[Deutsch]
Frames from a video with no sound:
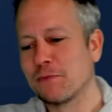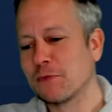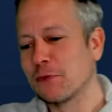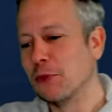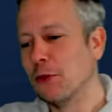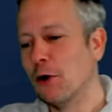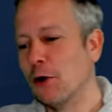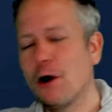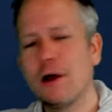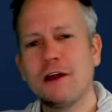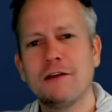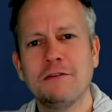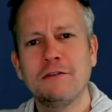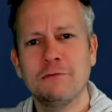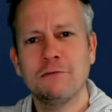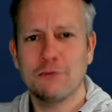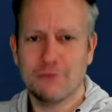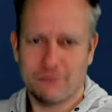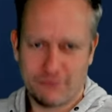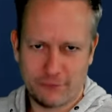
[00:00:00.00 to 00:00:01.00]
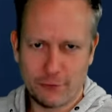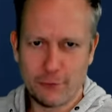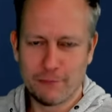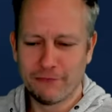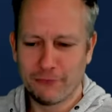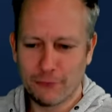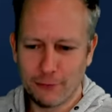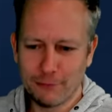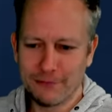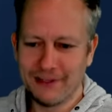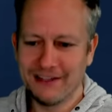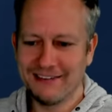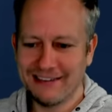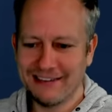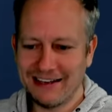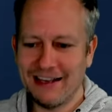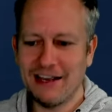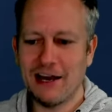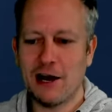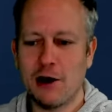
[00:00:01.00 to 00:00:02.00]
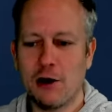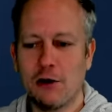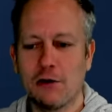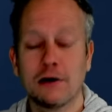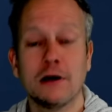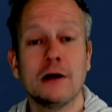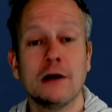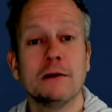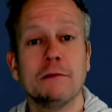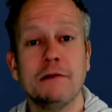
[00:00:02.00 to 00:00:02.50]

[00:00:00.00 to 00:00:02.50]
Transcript: 9, 5 um den Dreh auch.